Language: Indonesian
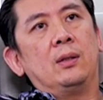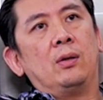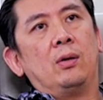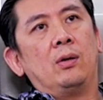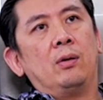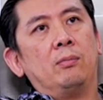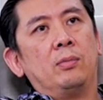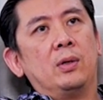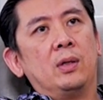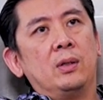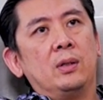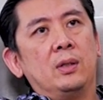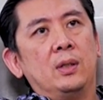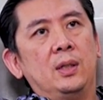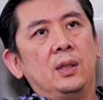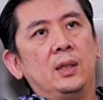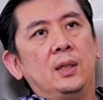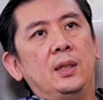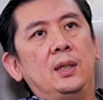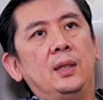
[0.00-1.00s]
tolong
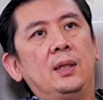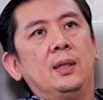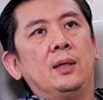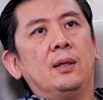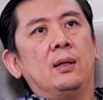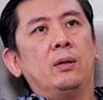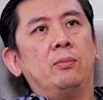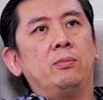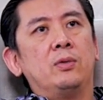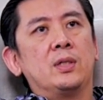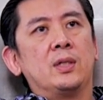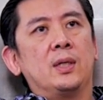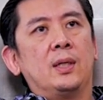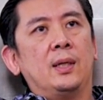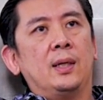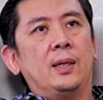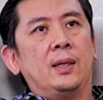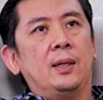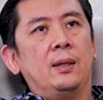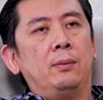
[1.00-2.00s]
berhenti kalau
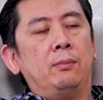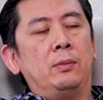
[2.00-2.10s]
misalnya ada